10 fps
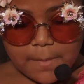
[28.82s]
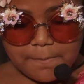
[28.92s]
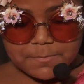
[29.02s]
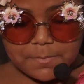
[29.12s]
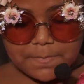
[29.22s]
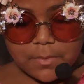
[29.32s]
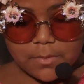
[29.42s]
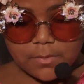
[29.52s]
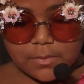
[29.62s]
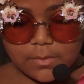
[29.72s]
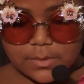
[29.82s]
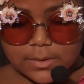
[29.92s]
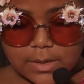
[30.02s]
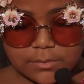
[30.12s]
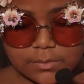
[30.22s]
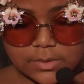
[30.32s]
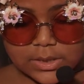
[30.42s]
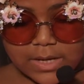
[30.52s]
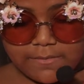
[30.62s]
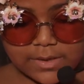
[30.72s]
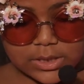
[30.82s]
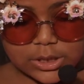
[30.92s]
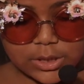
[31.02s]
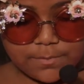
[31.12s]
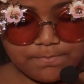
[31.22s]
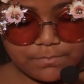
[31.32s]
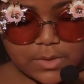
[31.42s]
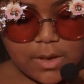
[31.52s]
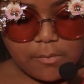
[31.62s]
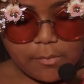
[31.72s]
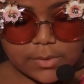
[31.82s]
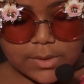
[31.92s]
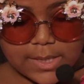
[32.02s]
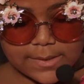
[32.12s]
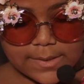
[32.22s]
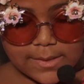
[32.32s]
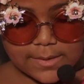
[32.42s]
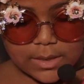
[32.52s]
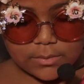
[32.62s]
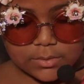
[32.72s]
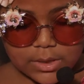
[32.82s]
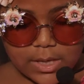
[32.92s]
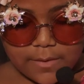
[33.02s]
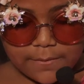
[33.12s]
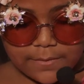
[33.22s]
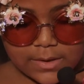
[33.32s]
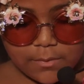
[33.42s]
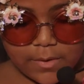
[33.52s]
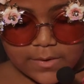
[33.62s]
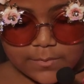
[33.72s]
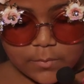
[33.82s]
mas por pouco não chegava a crescer. Quando tinha seis anos, Frida quase